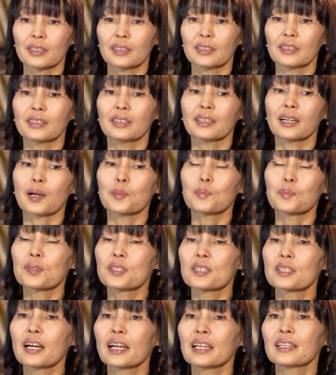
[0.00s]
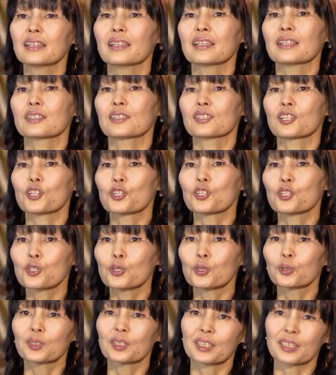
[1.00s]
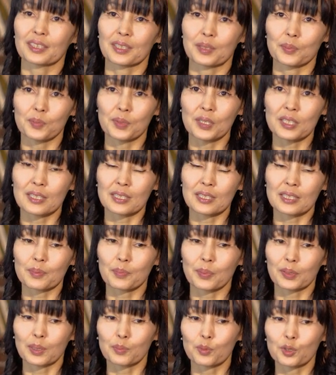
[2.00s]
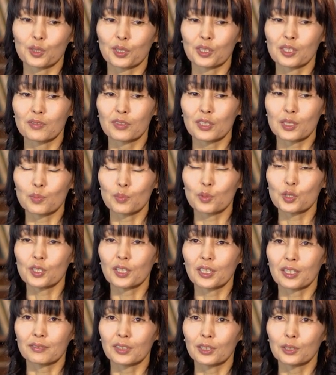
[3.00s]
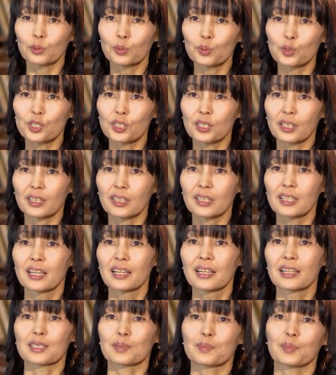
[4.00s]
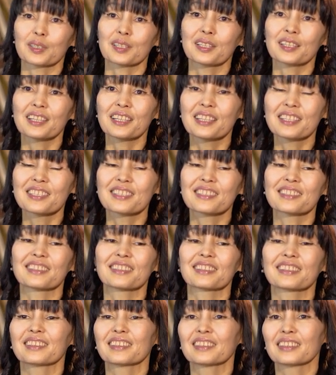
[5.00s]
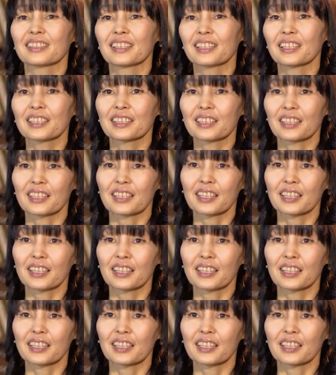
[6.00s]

и обязательно зажжет их на бизнес, потому что невозможно равнодушно смотреть э, на это